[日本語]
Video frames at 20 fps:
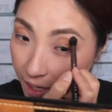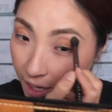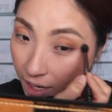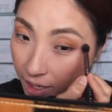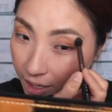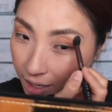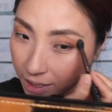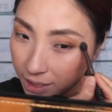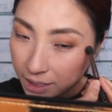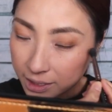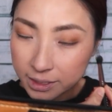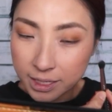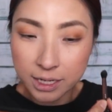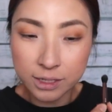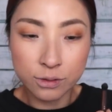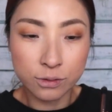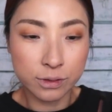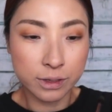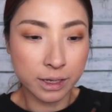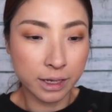経験がな
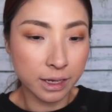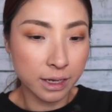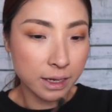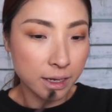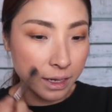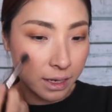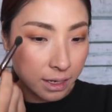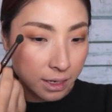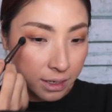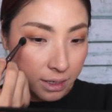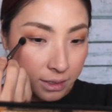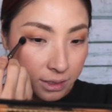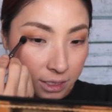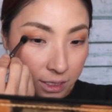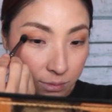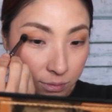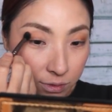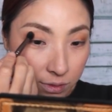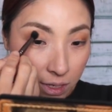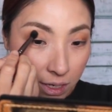い時、
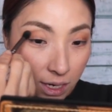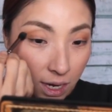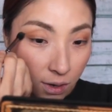自分が